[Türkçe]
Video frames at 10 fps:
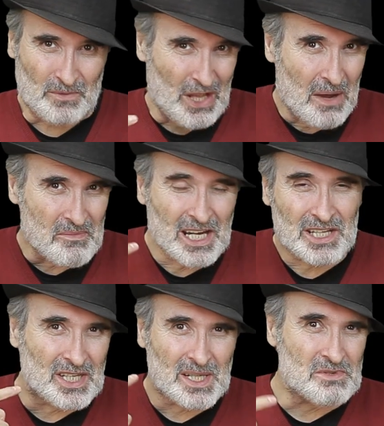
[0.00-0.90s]
tahmin
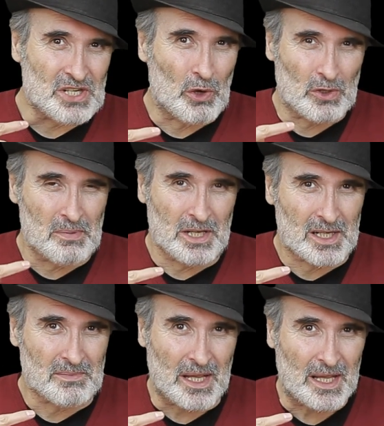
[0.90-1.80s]
ettiğim şey olabilir
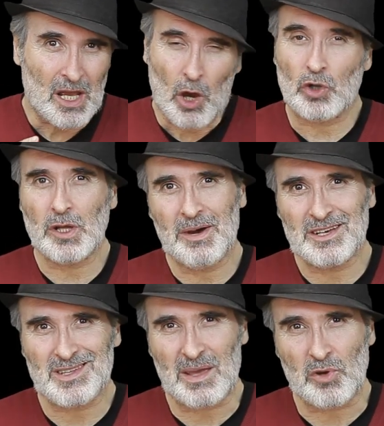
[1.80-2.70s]
mi?
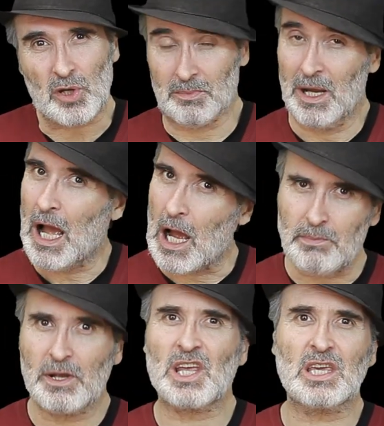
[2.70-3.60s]
Olamaz demiyorum.
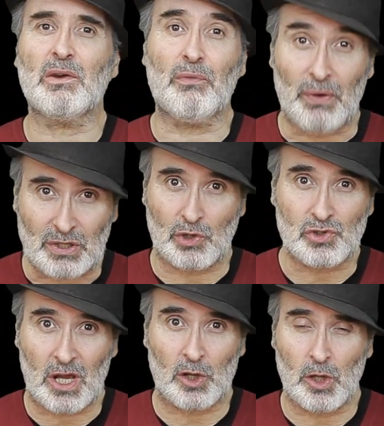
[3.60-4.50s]
Elbette ki
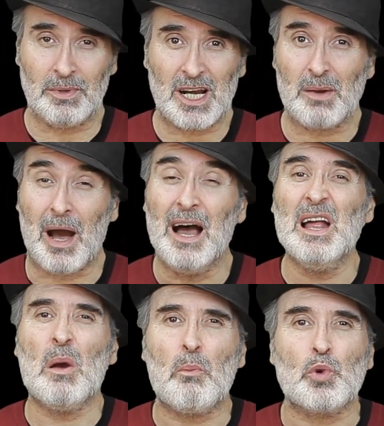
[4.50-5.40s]
FETÖ'cüler olabilir ama
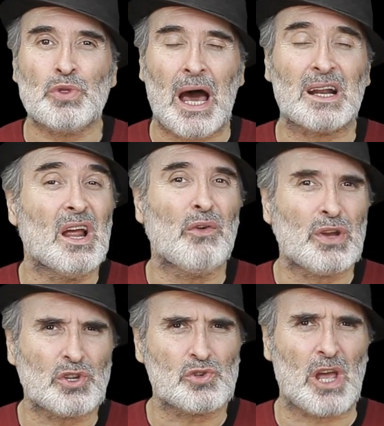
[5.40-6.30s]
bunlar
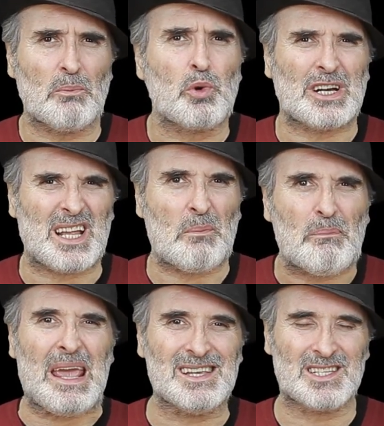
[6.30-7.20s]
FETÖ'cüler bu kadar
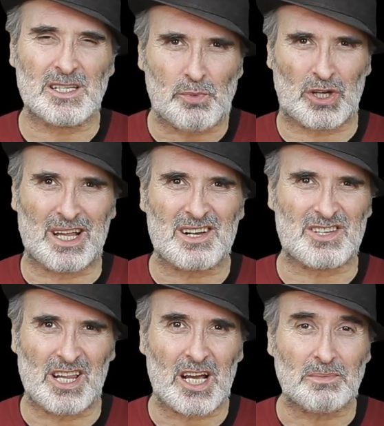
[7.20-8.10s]
beyinsiz, bu kadar
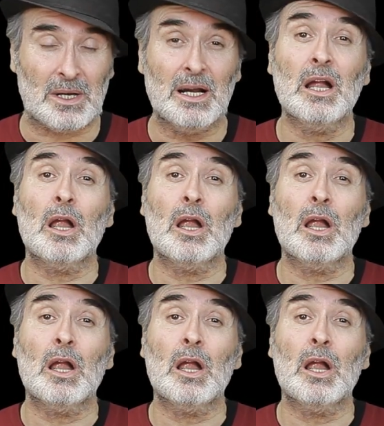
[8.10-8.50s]
salak mı?